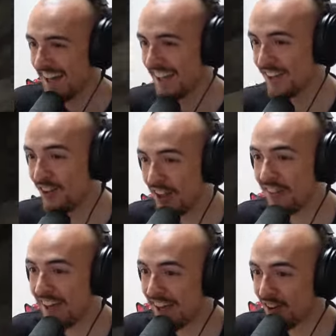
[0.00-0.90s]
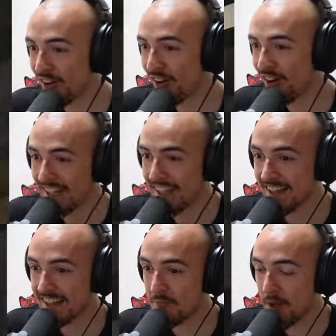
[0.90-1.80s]
Non è vero.
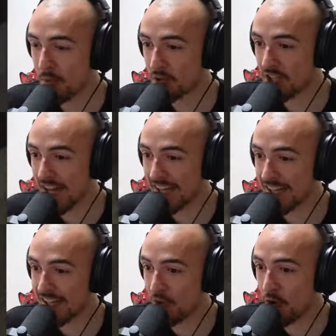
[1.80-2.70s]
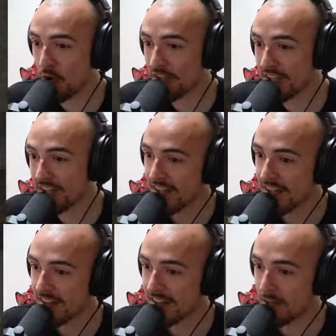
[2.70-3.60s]
Ne abbiamo tre anche noi.
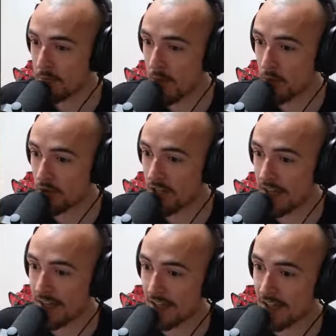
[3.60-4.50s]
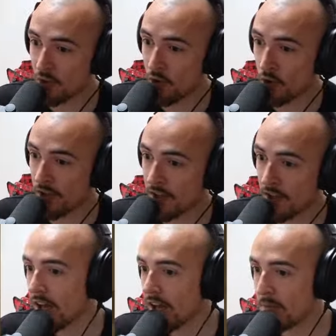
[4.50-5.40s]
Ne abbiamo tre anche
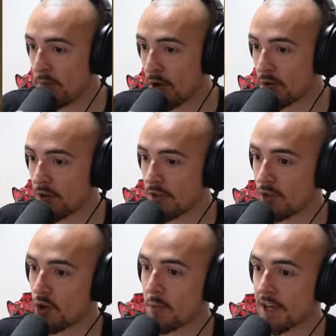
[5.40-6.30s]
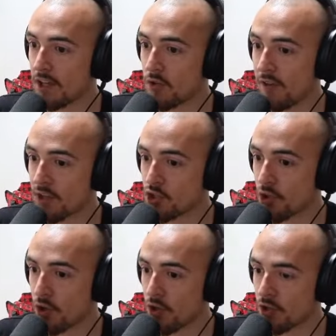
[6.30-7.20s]
noi. Eh, però come cacchio faccio
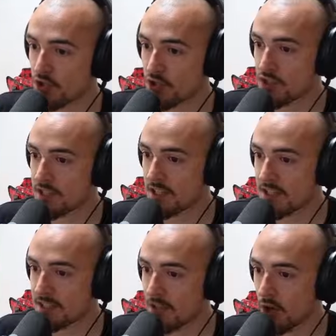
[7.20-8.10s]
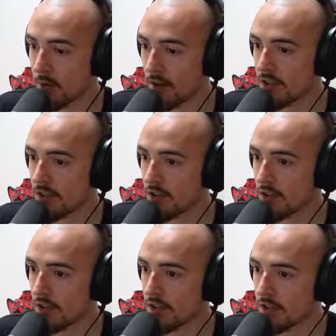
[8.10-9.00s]
io a gestire sta roba?
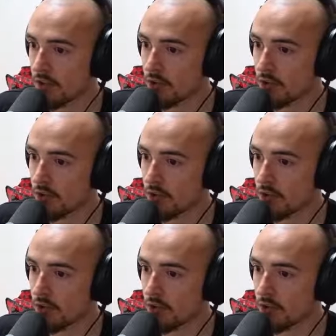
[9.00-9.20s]
Non